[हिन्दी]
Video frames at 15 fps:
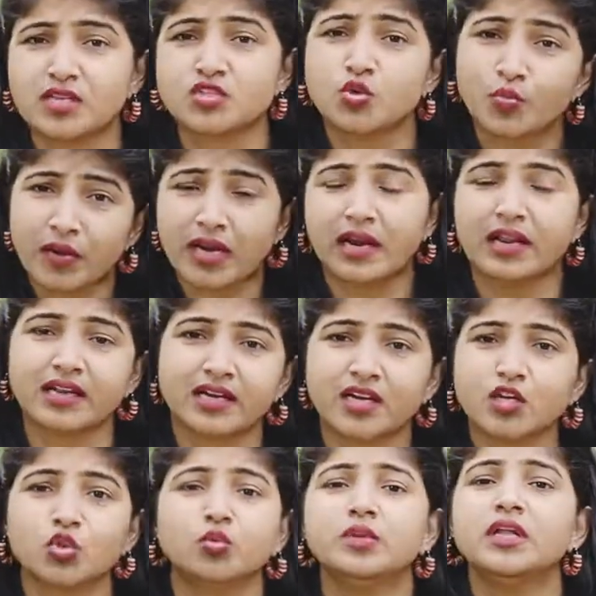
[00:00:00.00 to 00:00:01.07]
चुप कराने लगे
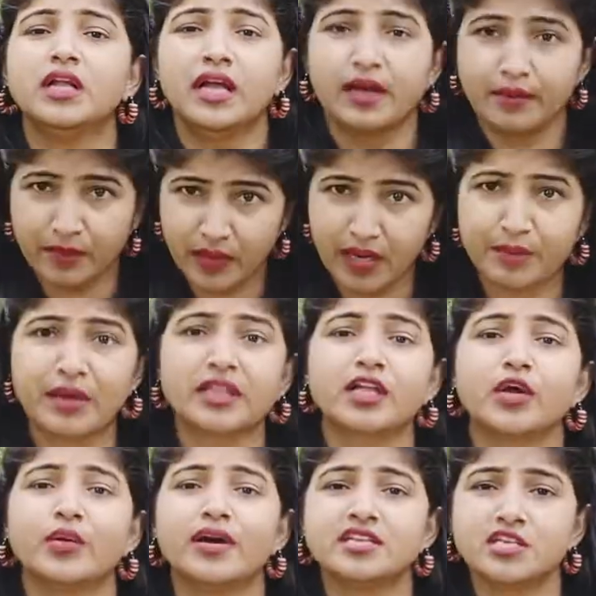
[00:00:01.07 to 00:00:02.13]
कि तुम मत
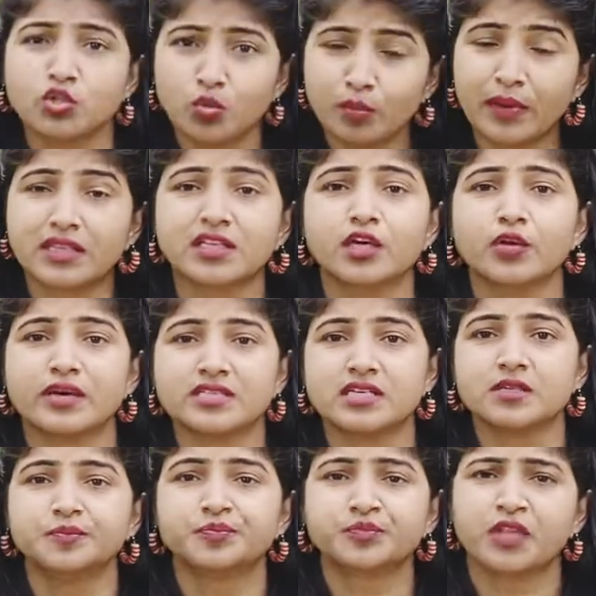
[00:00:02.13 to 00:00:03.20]
करो ऐसे तुम मत करो ऐसे
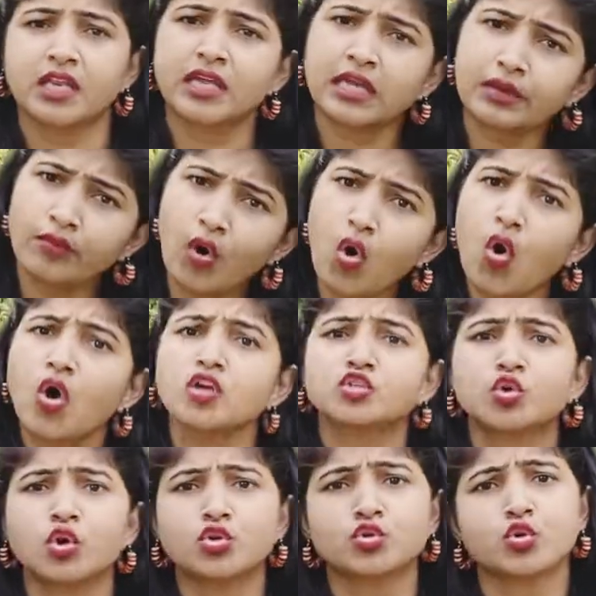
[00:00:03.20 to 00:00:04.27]
लेकिन वो और
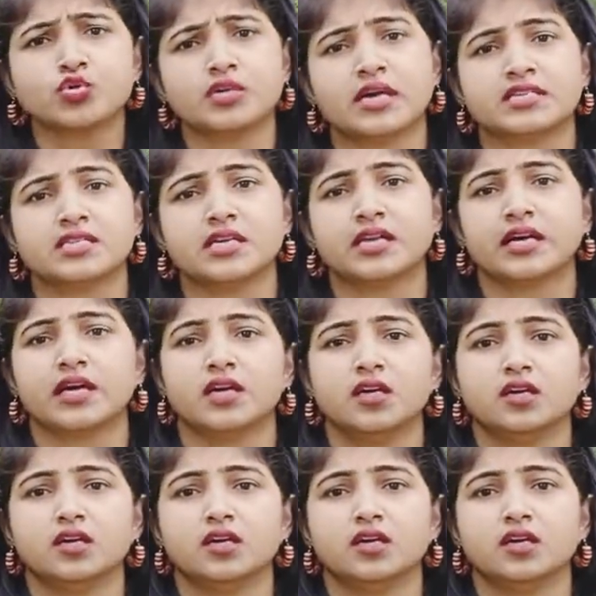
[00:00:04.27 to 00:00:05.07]
जोरों जोरों से हंसने लगे